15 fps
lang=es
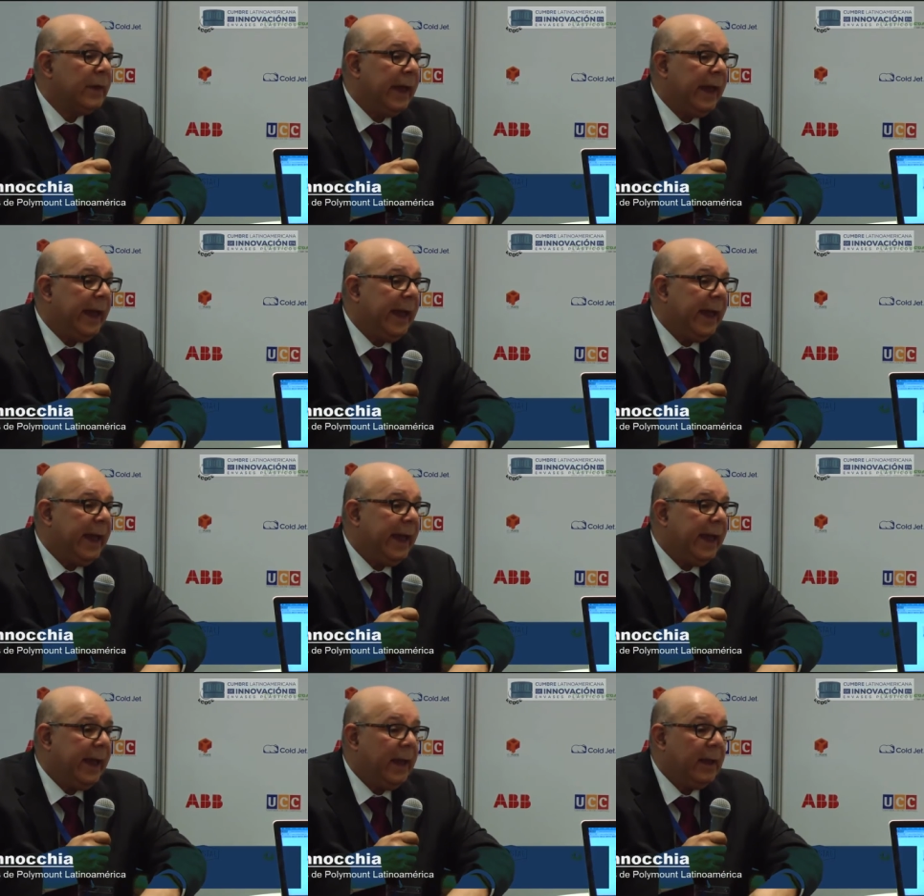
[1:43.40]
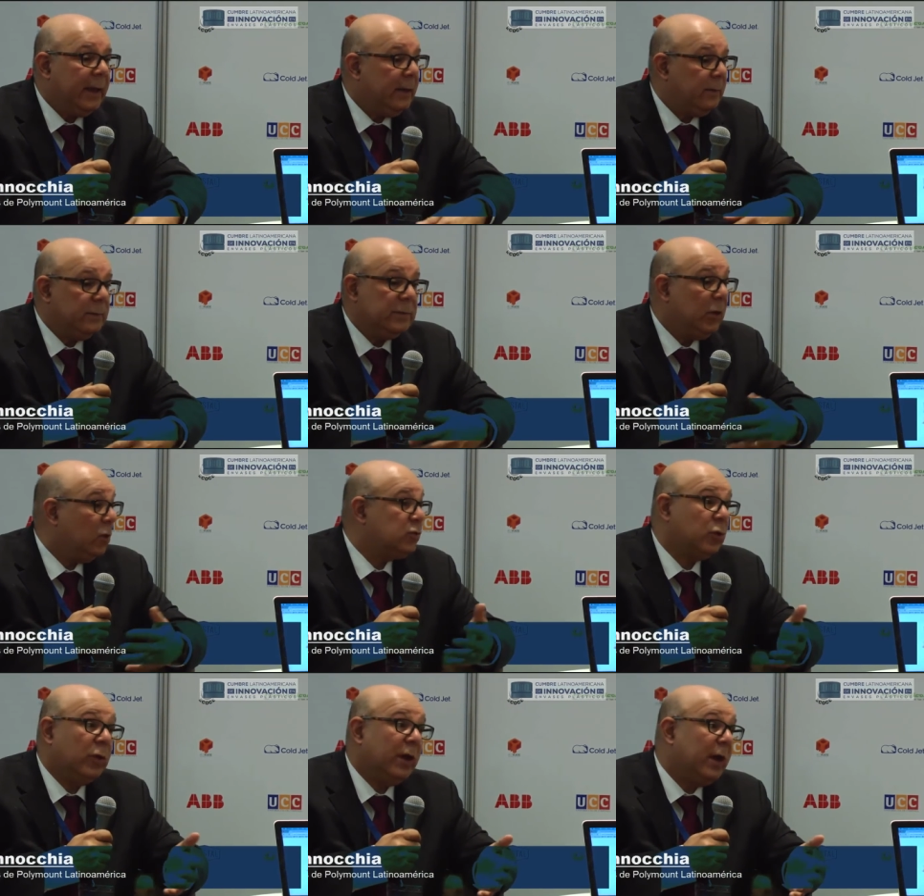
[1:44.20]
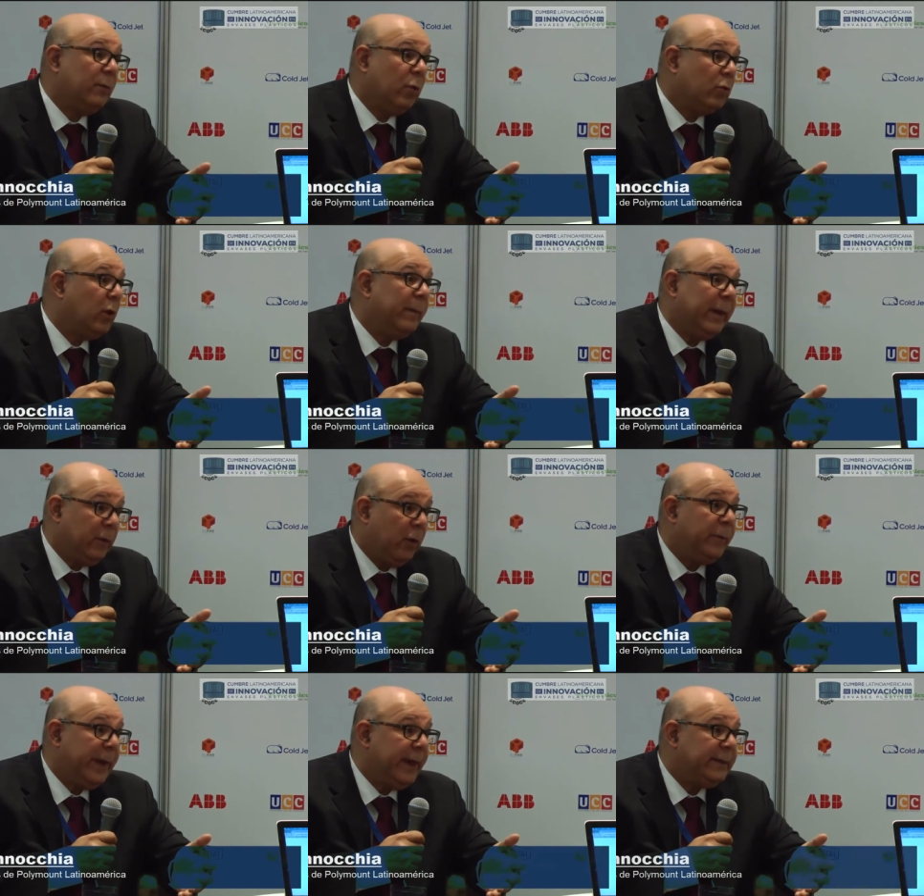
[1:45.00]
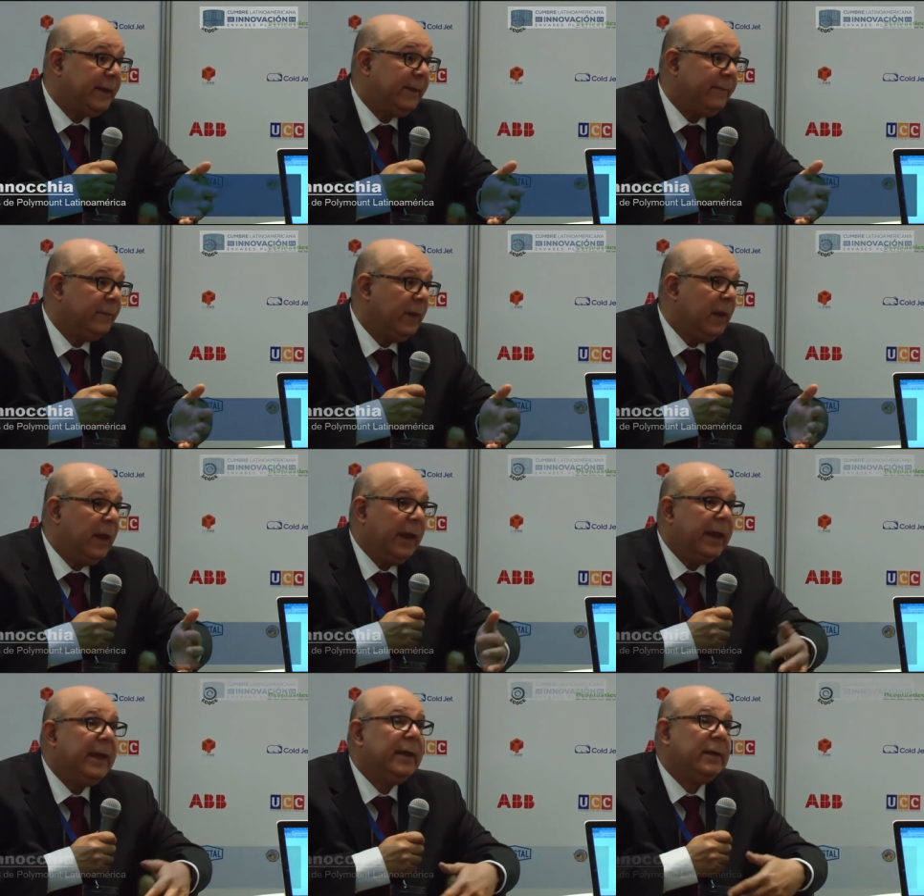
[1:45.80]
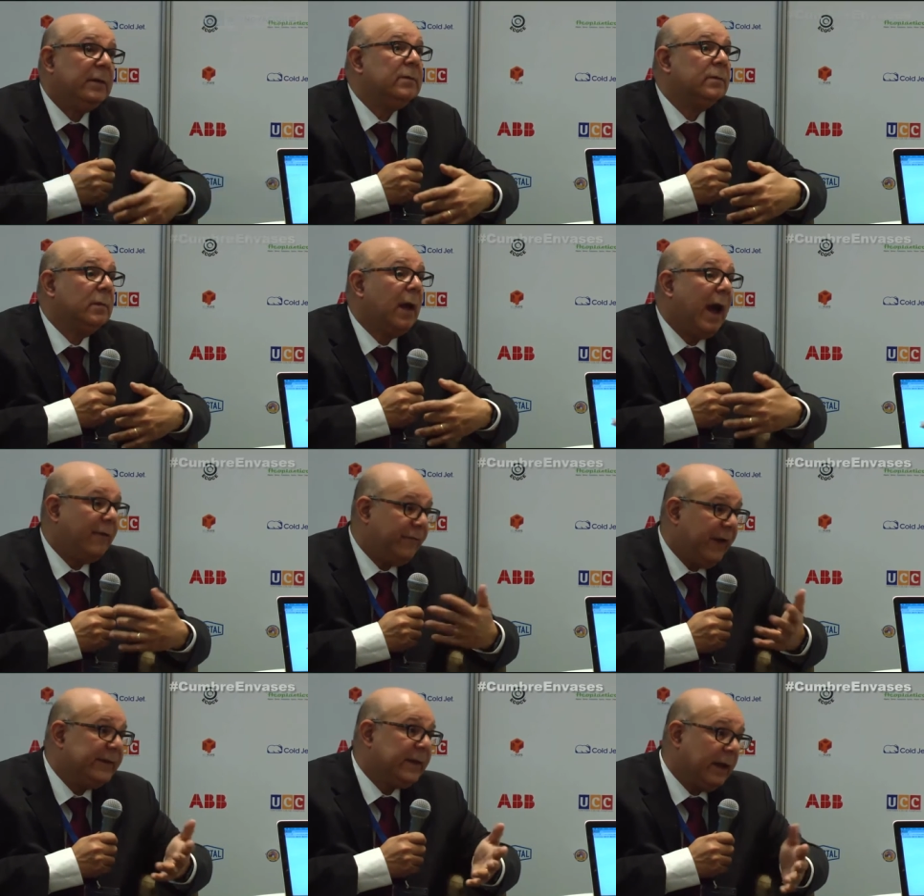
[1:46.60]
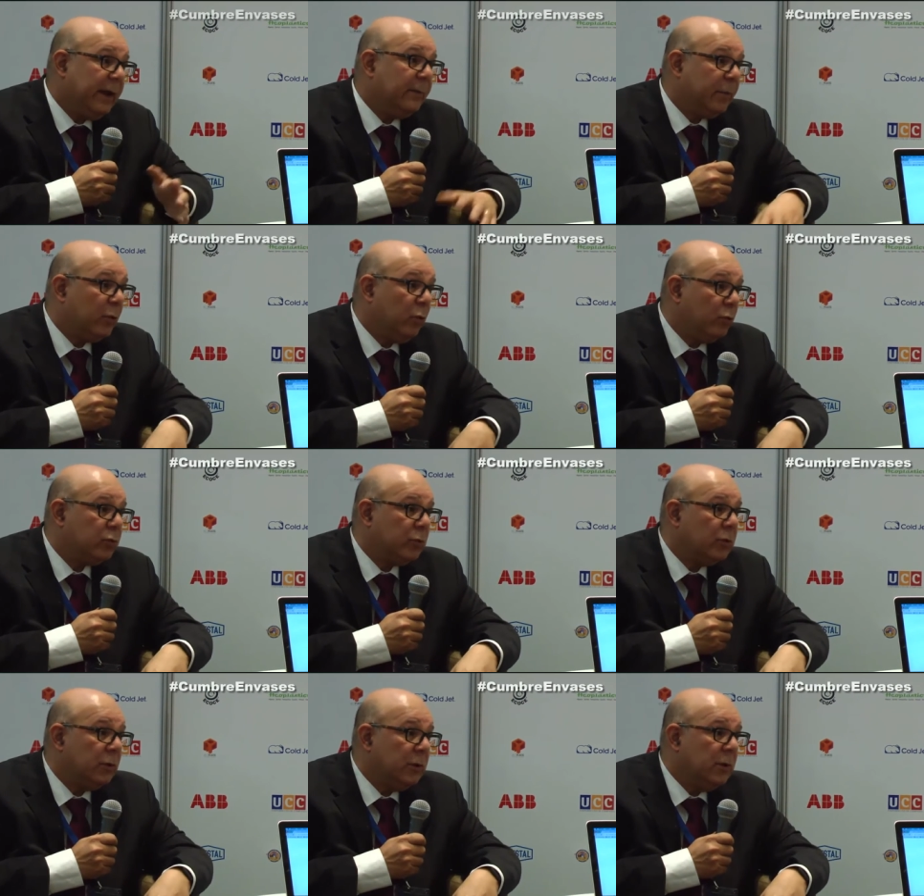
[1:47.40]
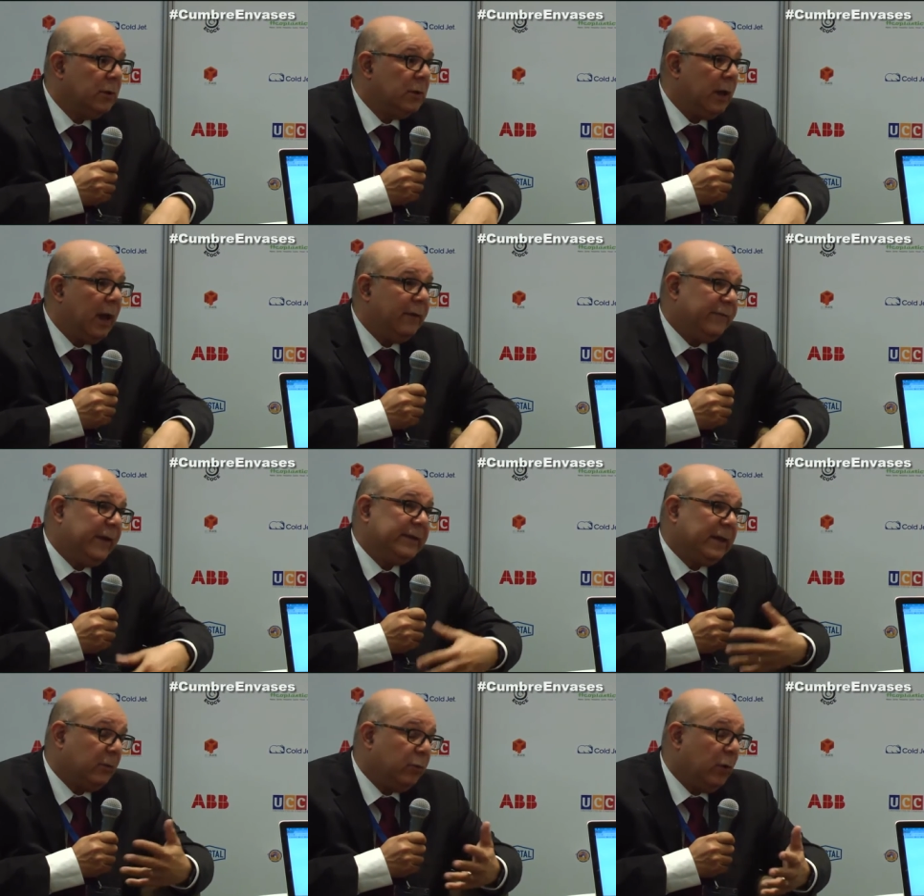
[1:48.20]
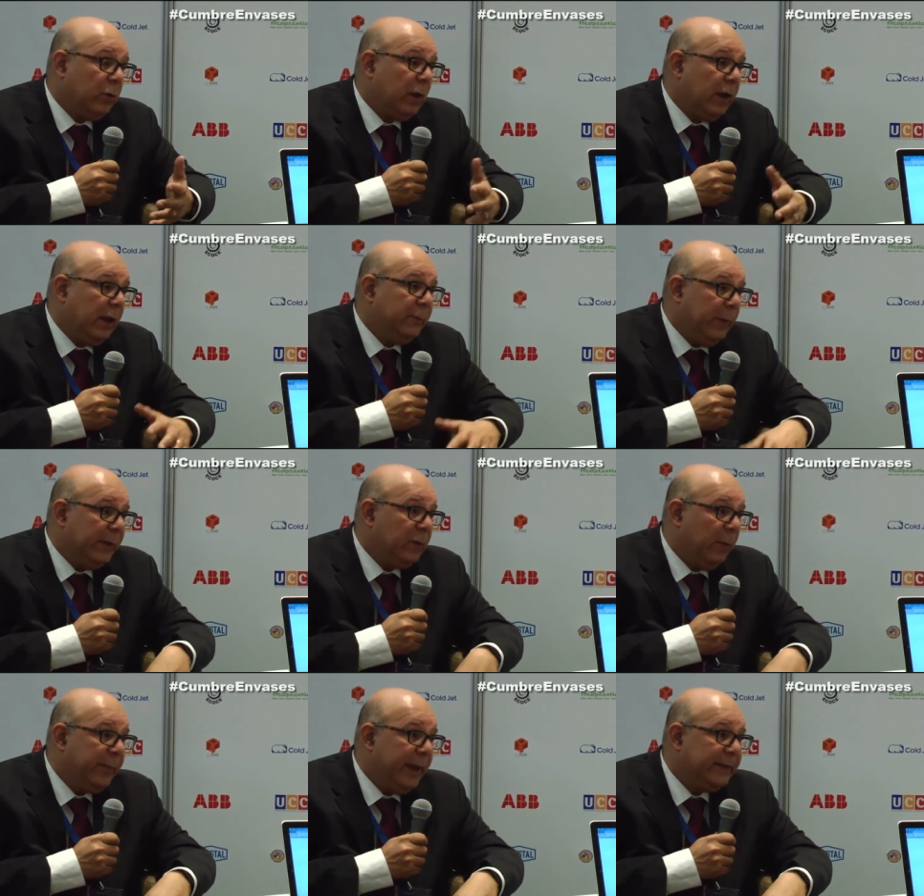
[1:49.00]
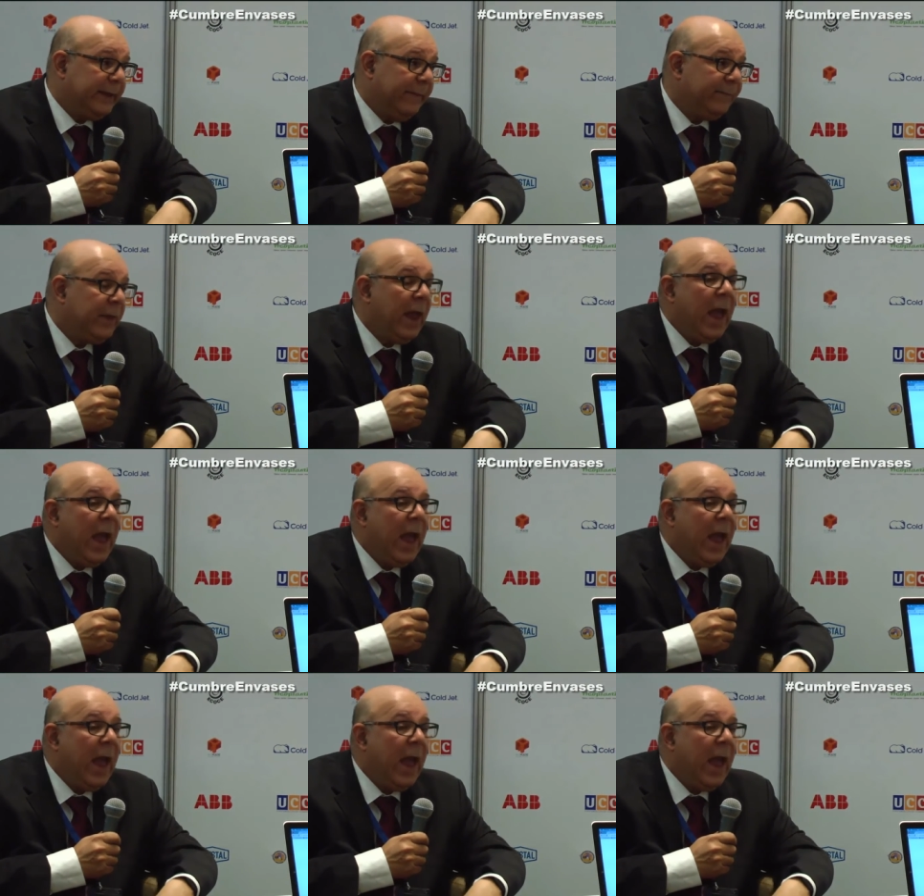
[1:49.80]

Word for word: eh, dióxido de carbono al medio ambiente y afectan el producto, afectan el medio ambiente.